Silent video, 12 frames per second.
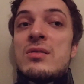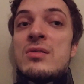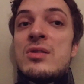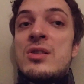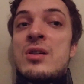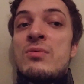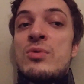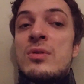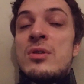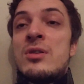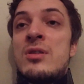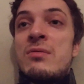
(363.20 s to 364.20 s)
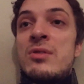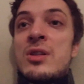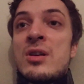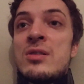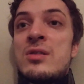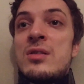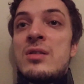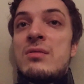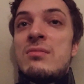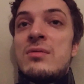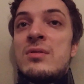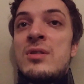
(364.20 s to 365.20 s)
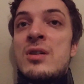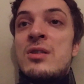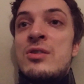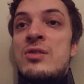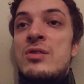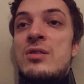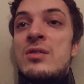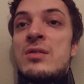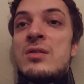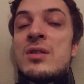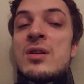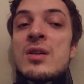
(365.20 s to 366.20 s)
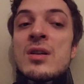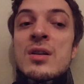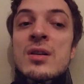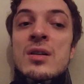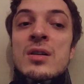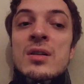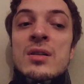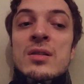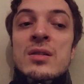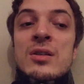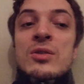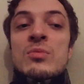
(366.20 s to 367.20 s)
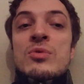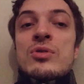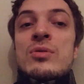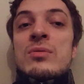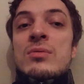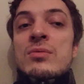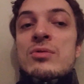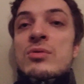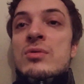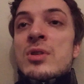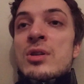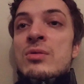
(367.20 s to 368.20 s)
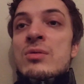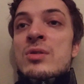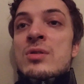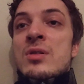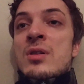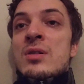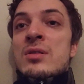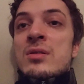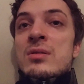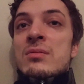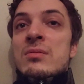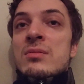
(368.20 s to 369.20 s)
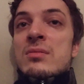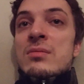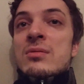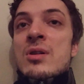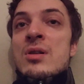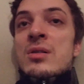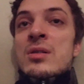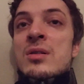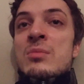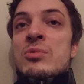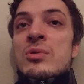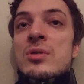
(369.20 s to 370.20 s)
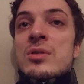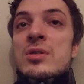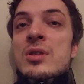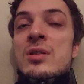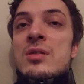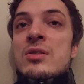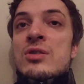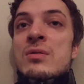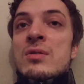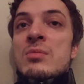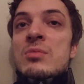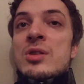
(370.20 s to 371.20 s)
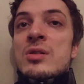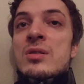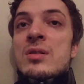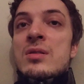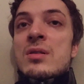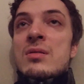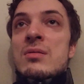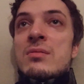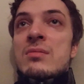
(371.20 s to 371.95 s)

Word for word: разговор о гравитации, конечно же, о том, что что-то никто не знает, э, как она работает, и этот человек мне сказал,